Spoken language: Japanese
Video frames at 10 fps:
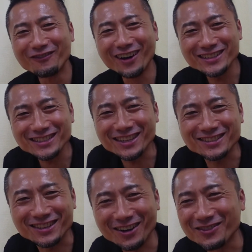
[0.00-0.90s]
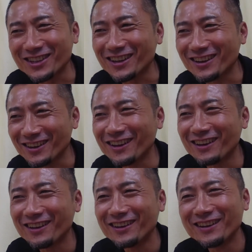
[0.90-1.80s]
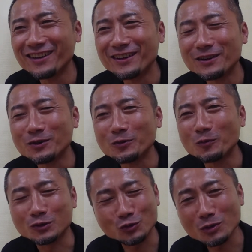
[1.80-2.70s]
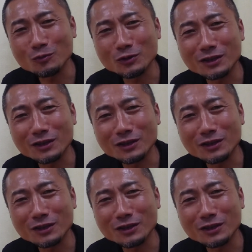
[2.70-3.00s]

マジですかみたいなねもうそれも